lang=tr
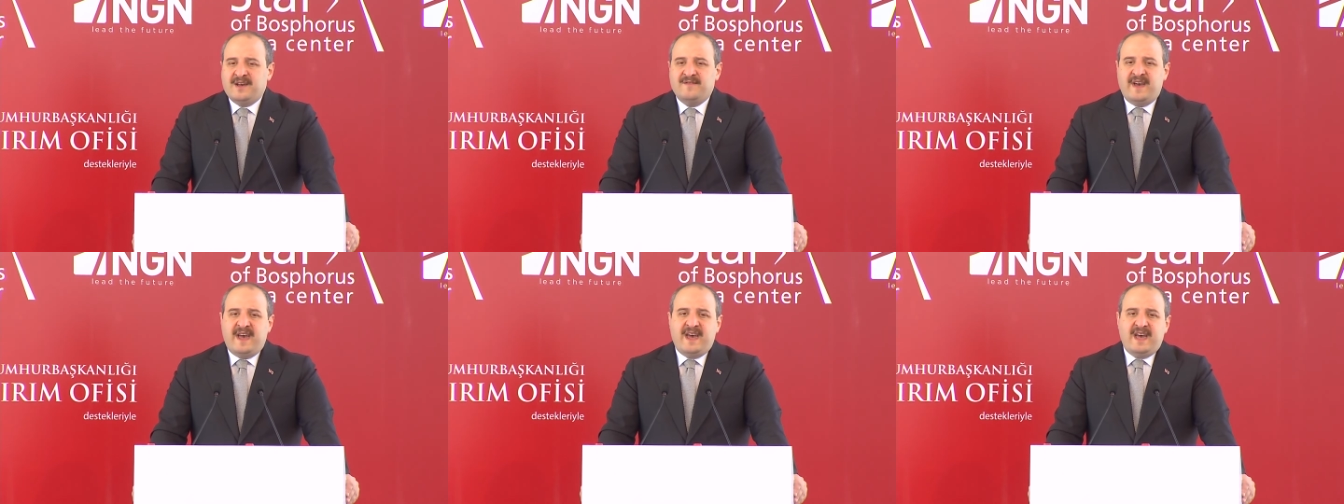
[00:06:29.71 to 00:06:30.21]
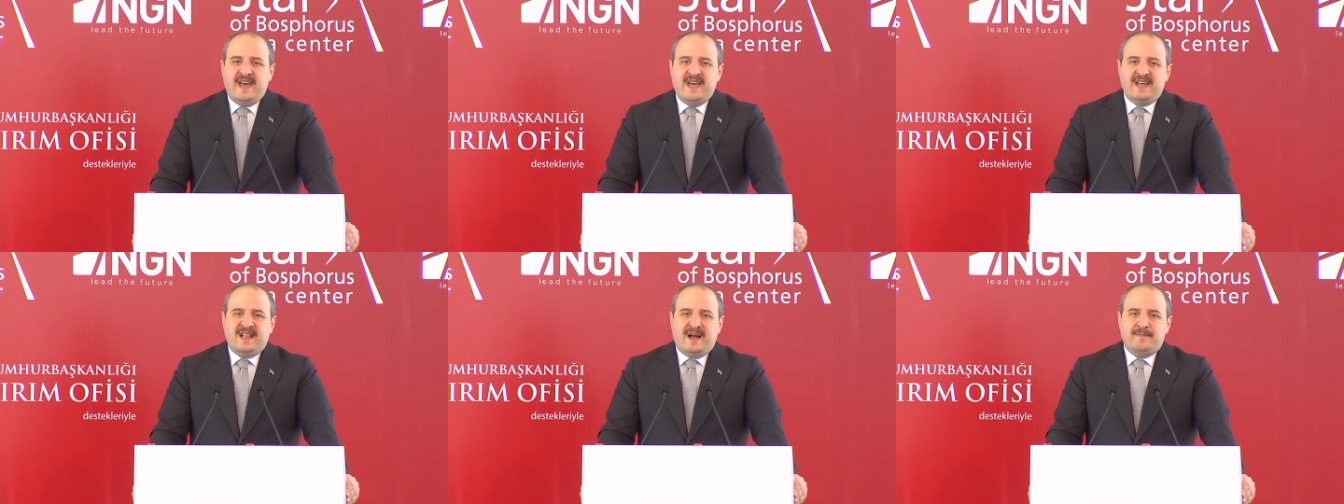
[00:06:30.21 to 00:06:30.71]
ve
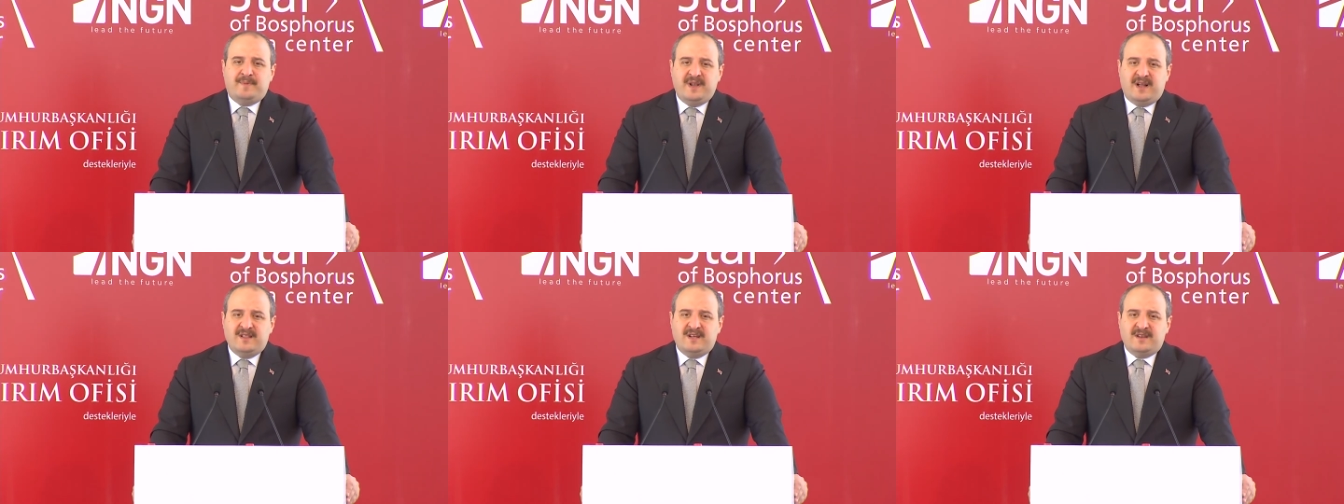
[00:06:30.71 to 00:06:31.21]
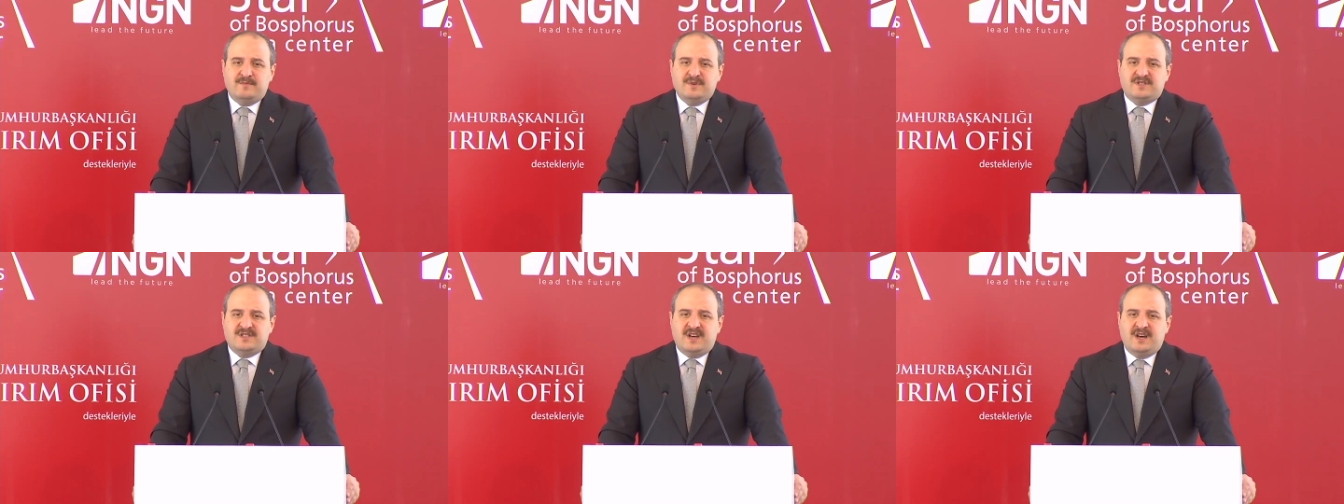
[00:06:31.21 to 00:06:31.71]
eylem
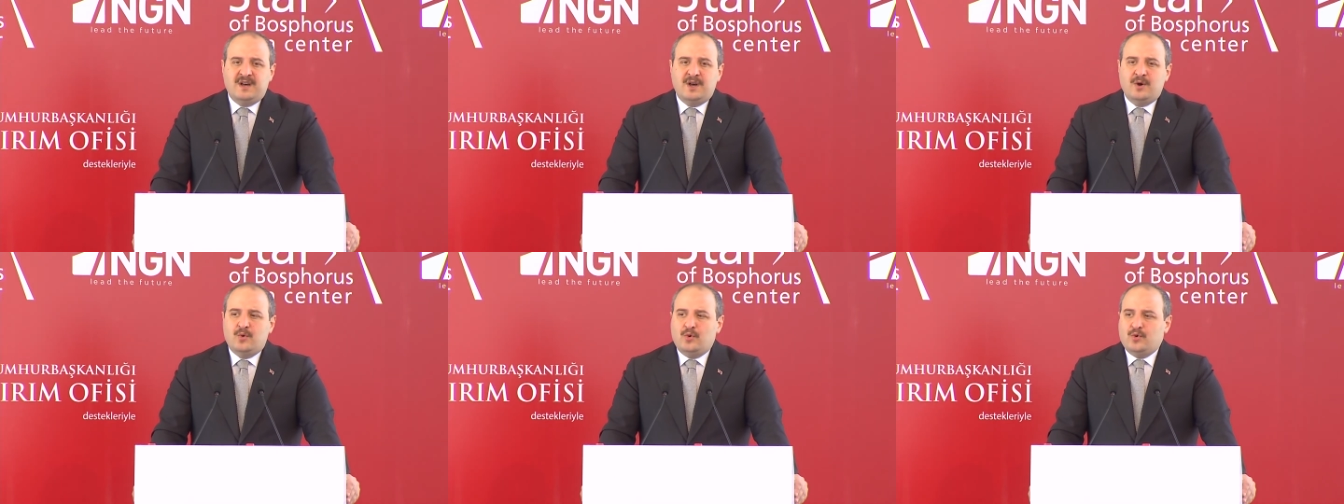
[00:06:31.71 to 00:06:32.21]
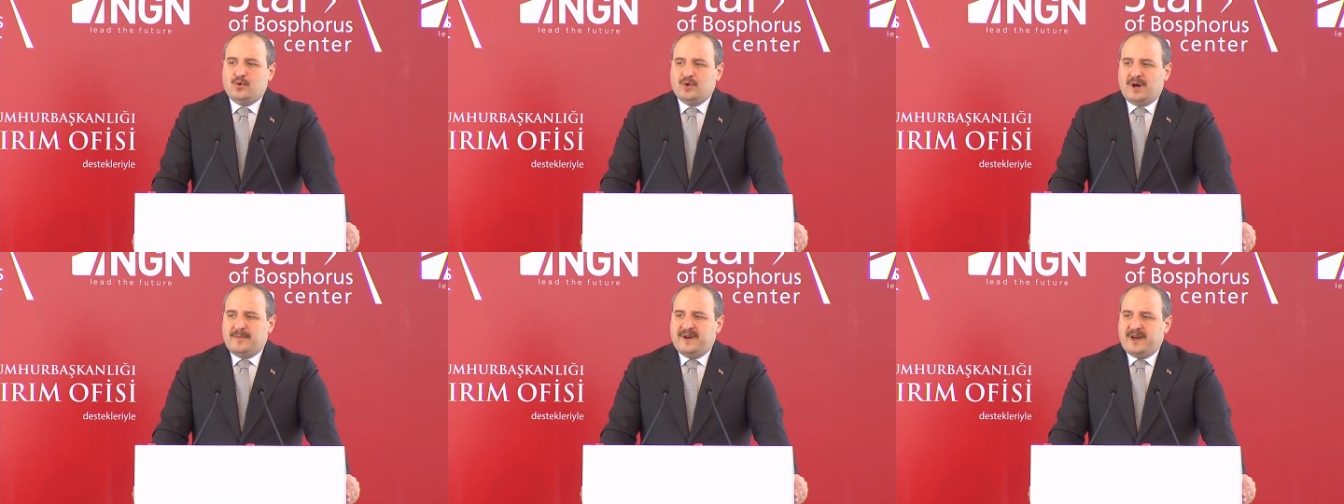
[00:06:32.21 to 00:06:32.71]
planlarımızı
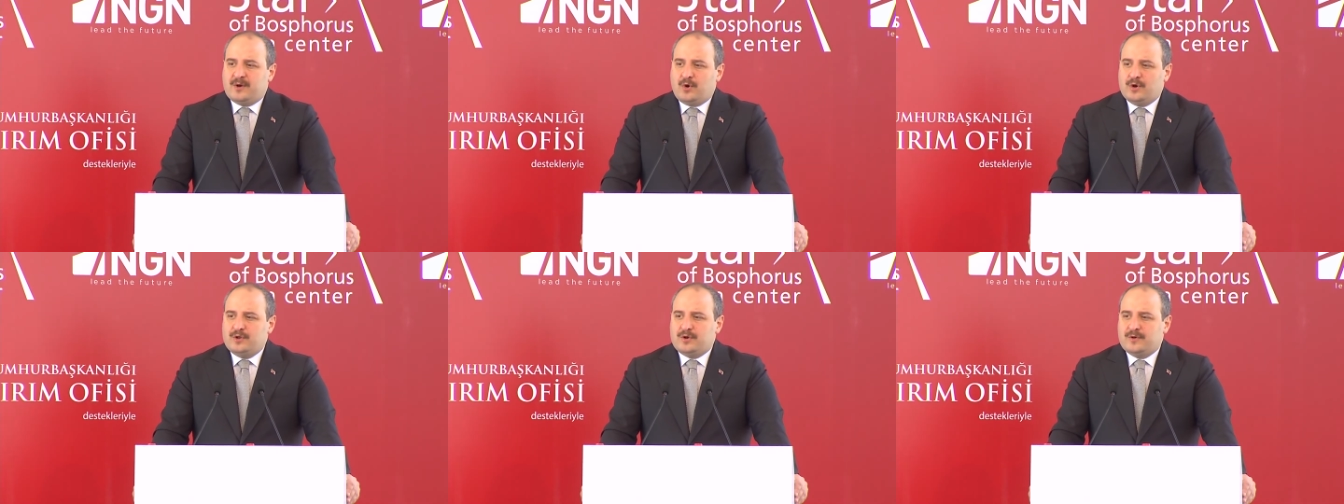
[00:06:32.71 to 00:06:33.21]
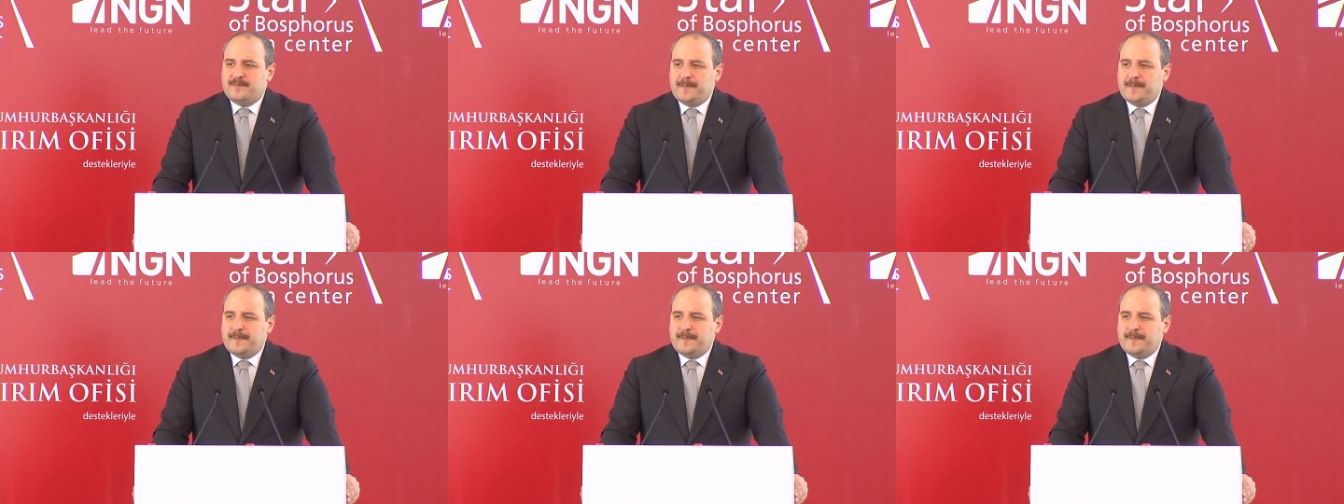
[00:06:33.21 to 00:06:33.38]
uygulamaya koyduk.